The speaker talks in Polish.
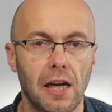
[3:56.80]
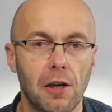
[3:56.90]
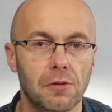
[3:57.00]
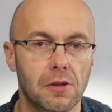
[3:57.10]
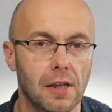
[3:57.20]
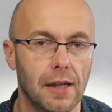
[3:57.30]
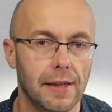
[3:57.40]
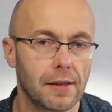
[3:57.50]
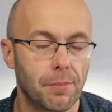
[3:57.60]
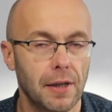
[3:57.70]

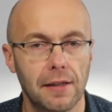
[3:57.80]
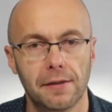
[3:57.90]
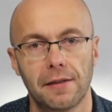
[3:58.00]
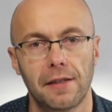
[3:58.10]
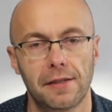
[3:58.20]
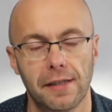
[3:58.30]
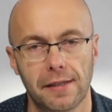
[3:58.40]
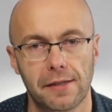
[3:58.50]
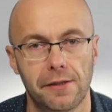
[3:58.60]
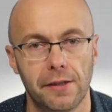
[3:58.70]
outline, plan danej
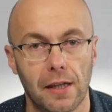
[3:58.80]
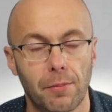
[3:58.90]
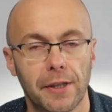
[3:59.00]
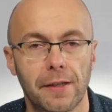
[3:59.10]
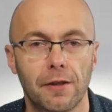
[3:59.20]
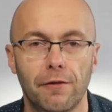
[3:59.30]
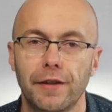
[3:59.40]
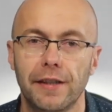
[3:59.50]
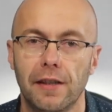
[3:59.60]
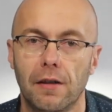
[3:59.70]
sekcji, albo jedno
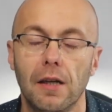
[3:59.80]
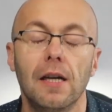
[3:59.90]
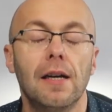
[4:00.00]
wideo,